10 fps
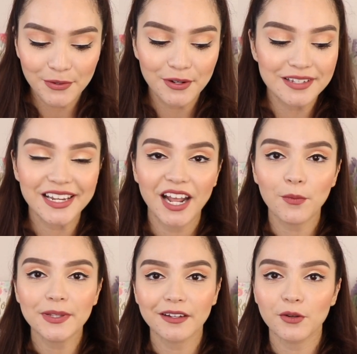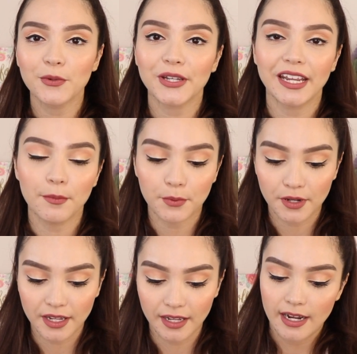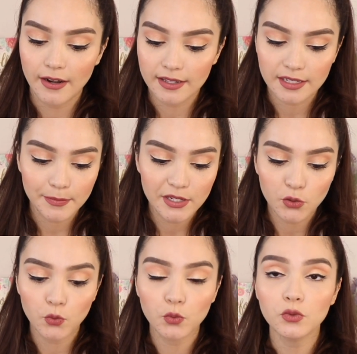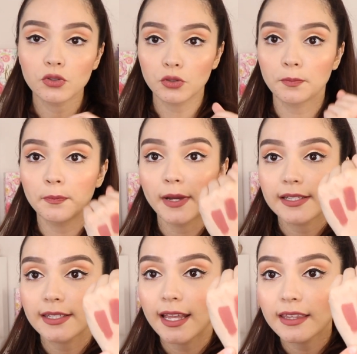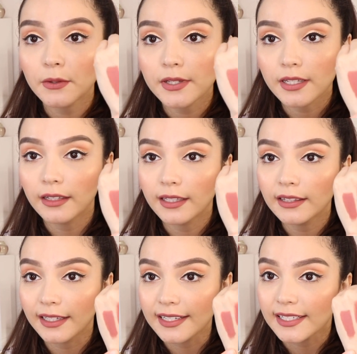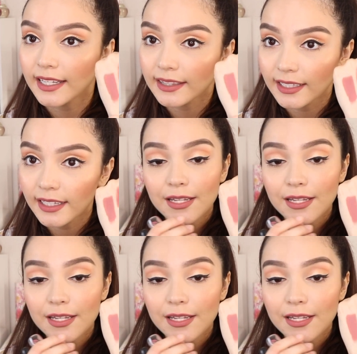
Pero bueno, les quería comentar como quiera porque la verdad se me hizo un dupe bastante, bastante interesante.